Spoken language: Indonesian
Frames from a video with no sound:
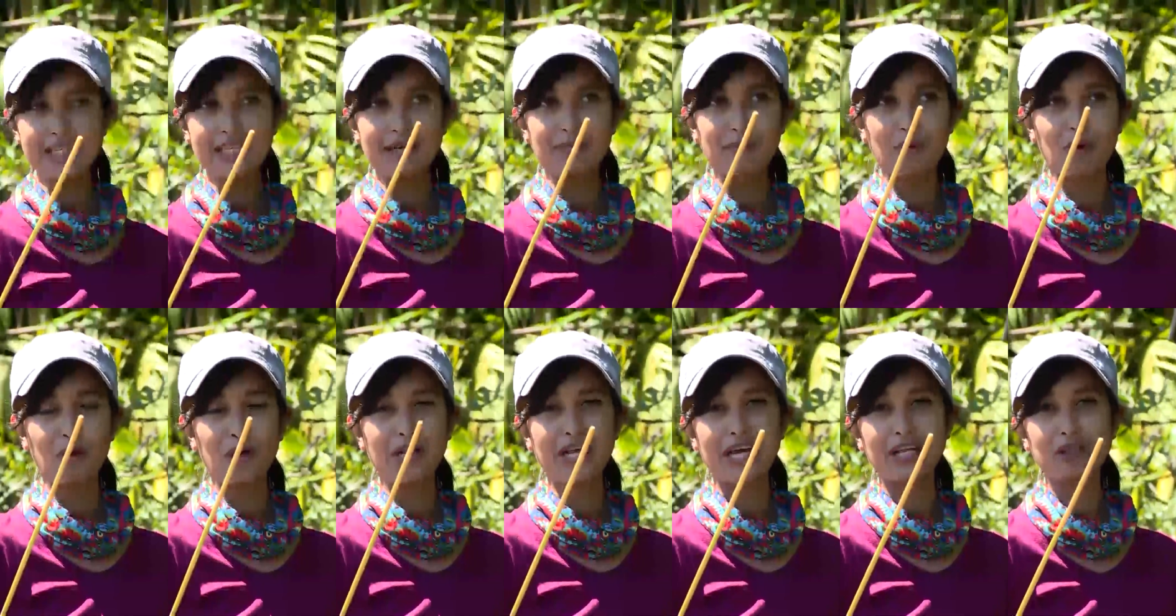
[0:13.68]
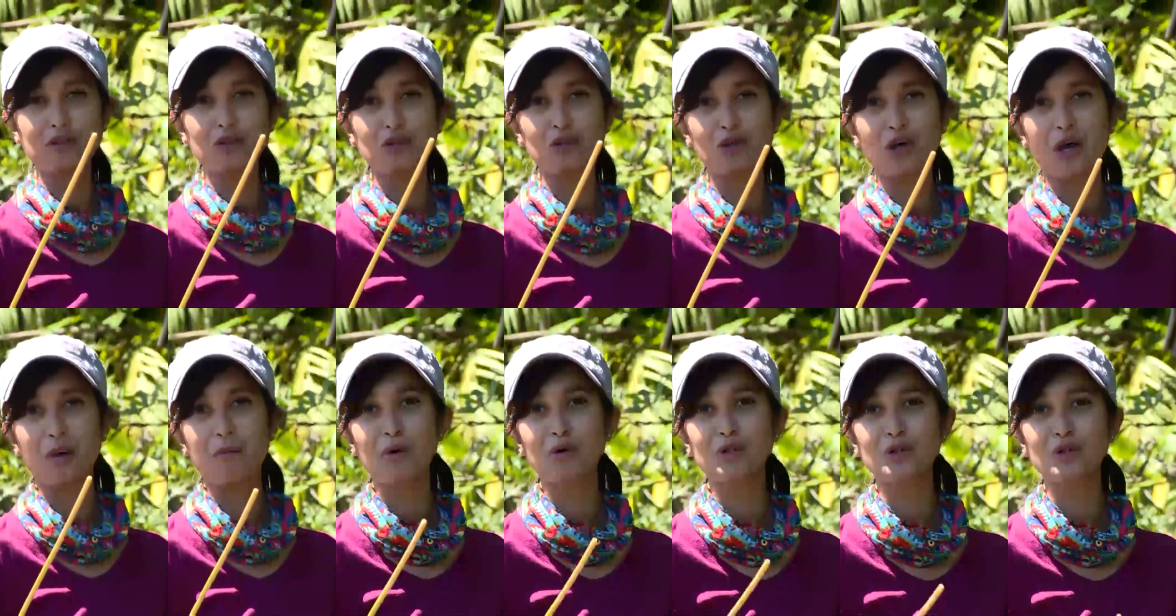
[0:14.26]
Kita mau lihat dulu
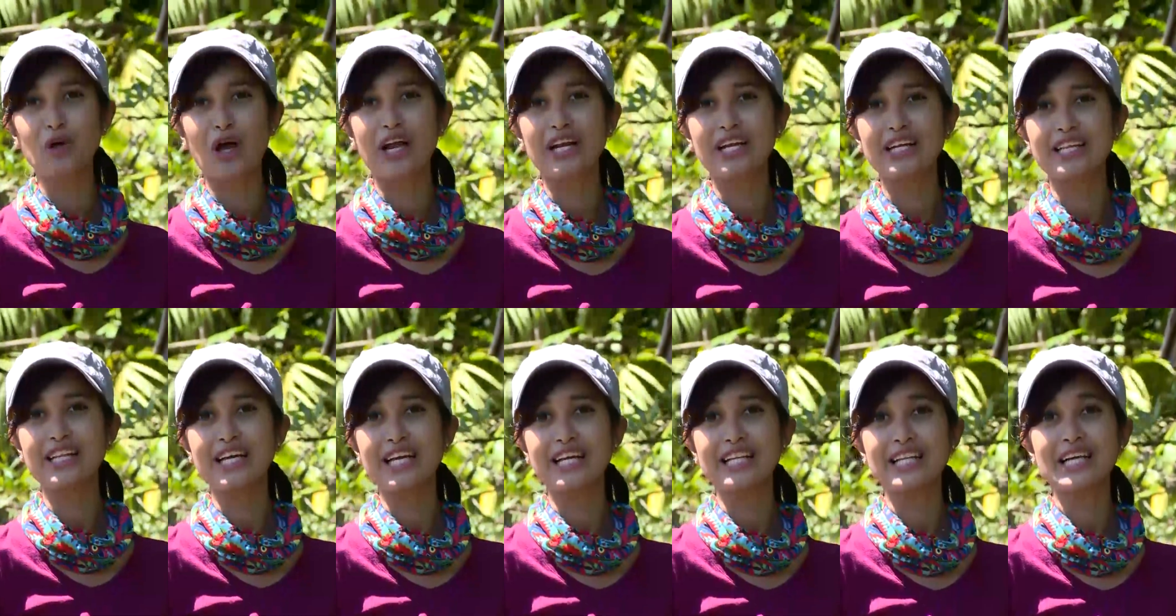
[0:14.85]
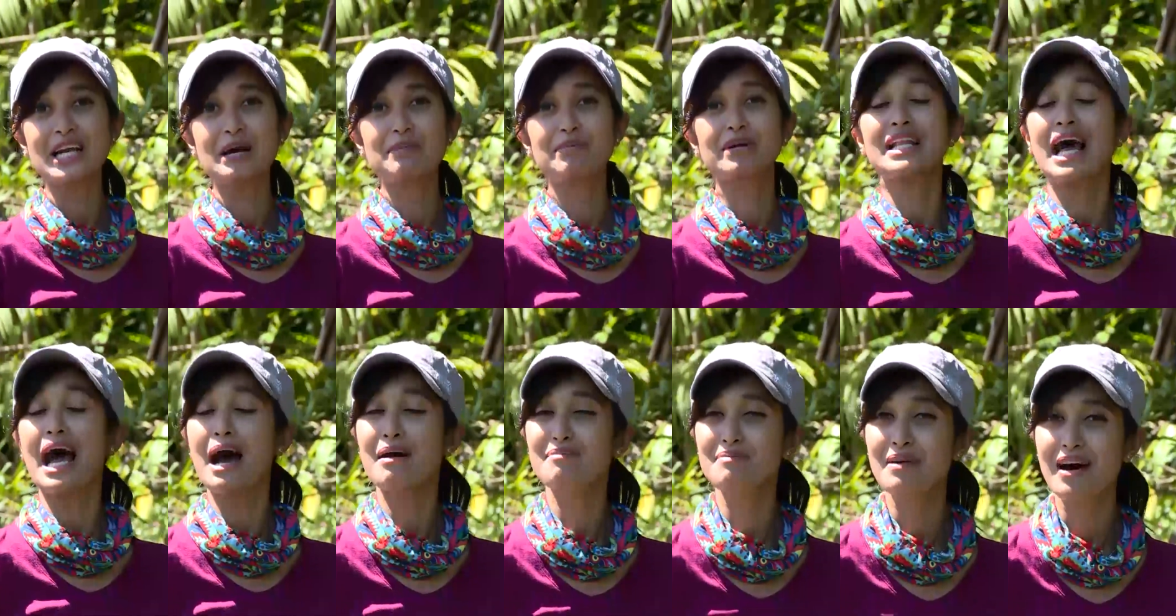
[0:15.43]
keberuntungan kita, kita dapat
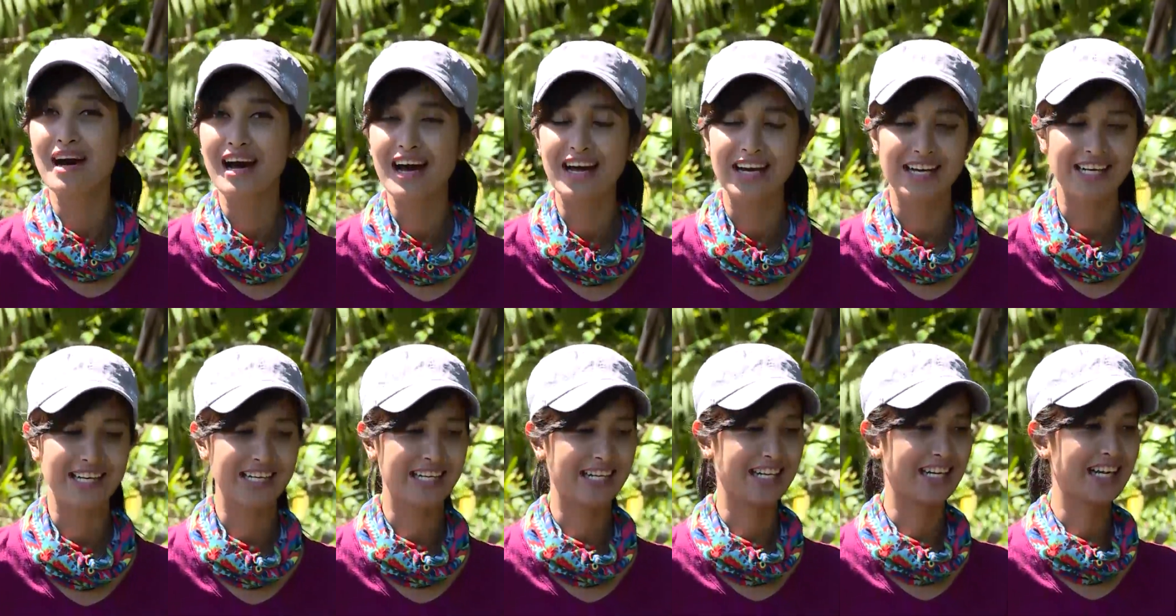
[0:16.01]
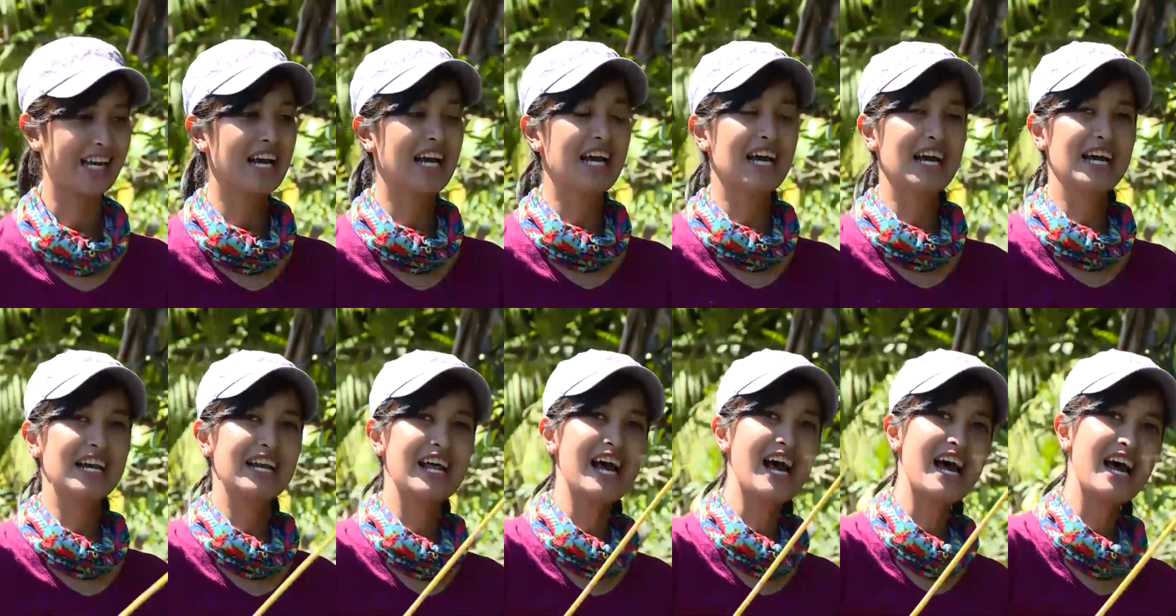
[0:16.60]
apa hari ini.
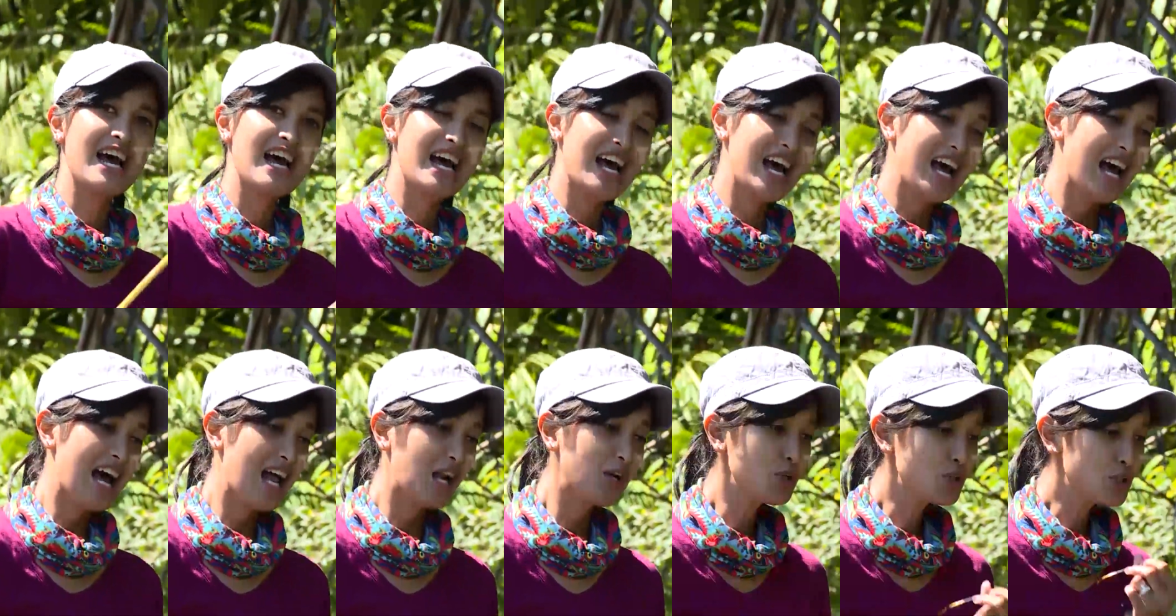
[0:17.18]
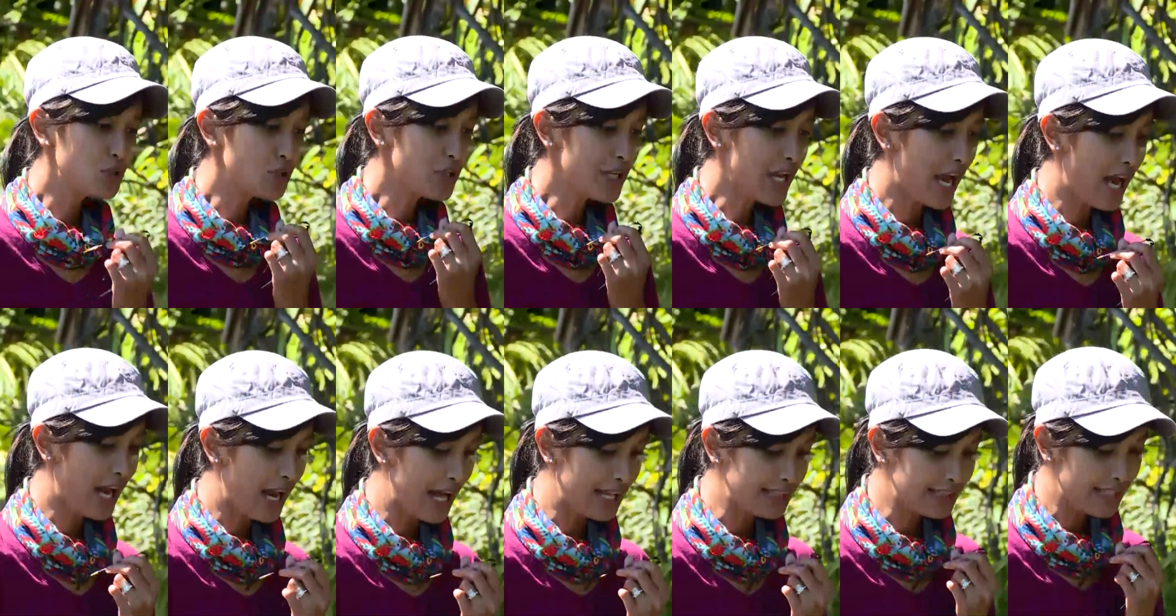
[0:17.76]
Nah lucu nih
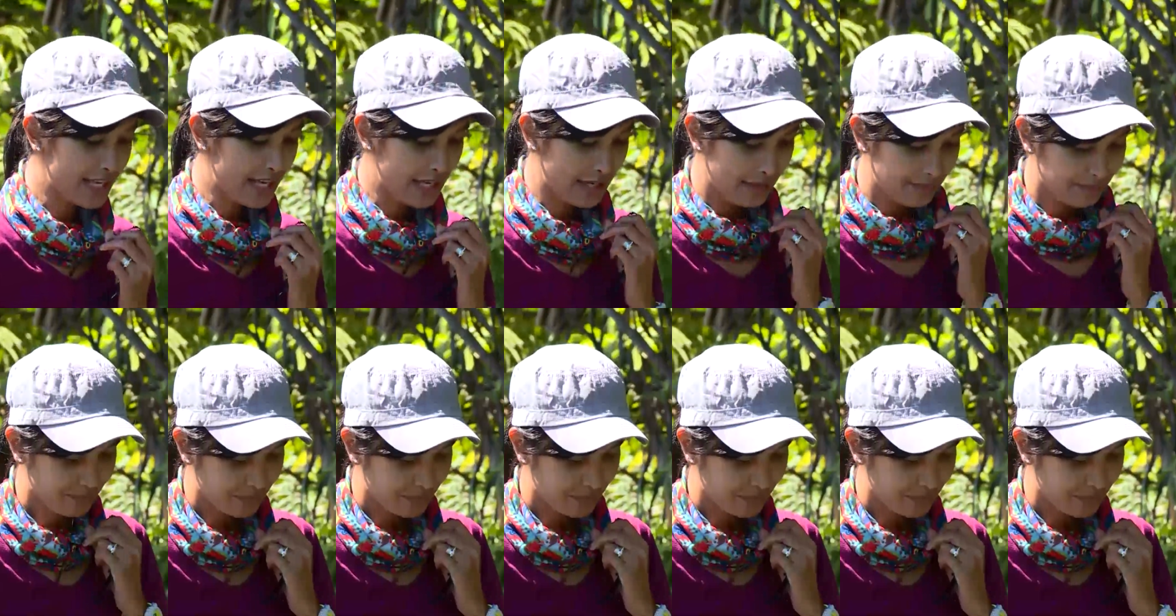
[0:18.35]
alatnya.